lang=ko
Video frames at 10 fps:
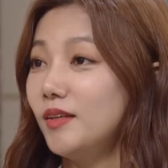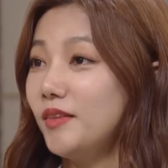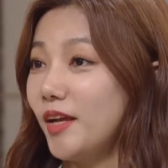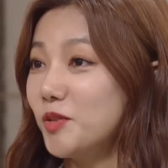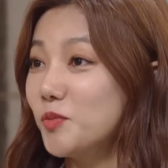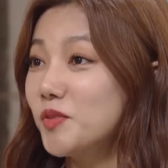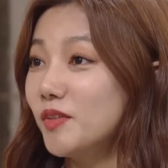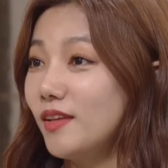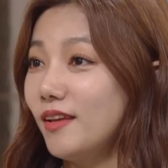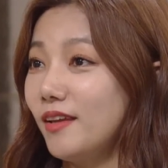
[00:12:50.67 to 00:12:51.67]
내가 좀
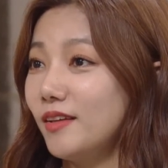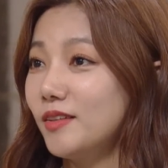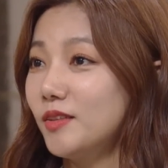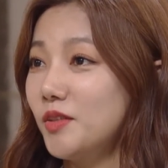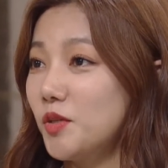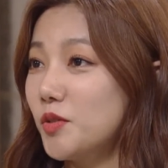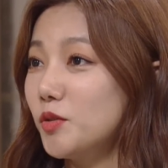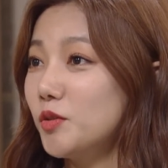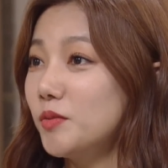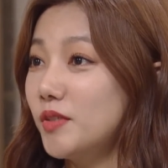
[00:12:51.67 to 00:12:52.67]
전에
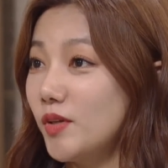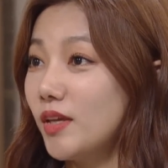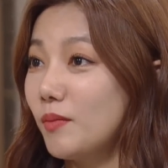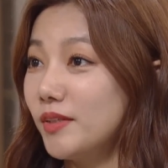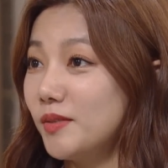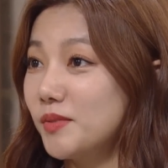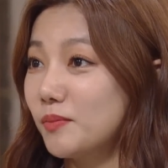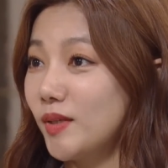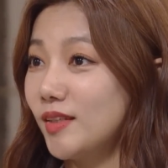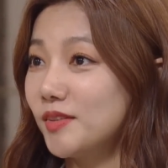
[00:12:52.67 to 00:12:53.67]
여정그룹
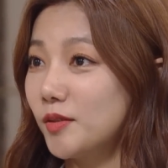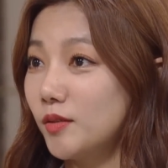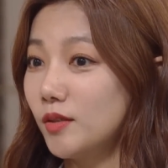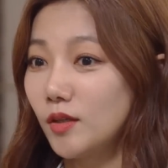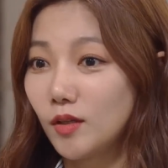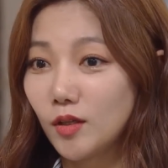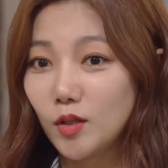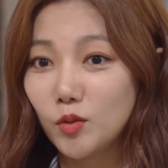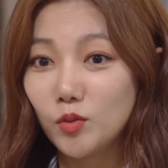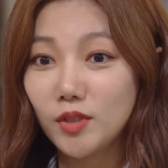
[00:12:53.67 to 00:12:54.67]
기획개발팀장 만나서
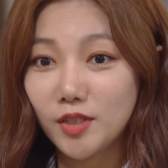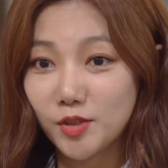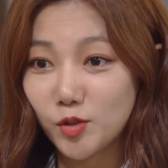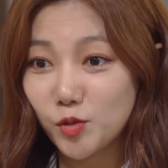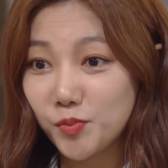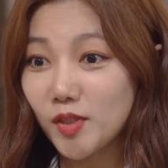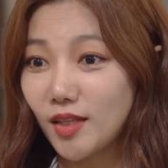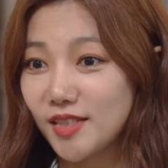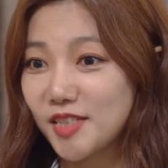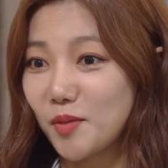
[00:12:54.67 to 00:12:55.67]
우리 기술을
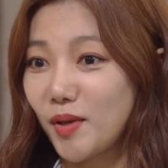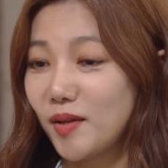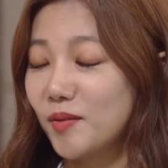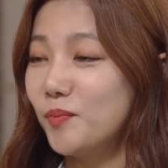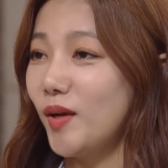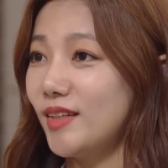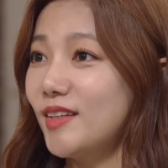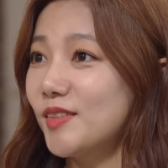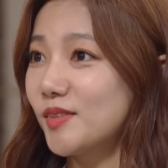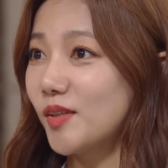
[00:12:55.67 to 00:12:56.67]
훔쳤다는 자백
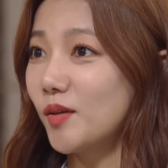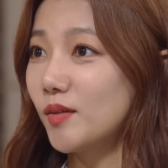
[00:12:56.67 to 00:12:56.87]
받아냈어.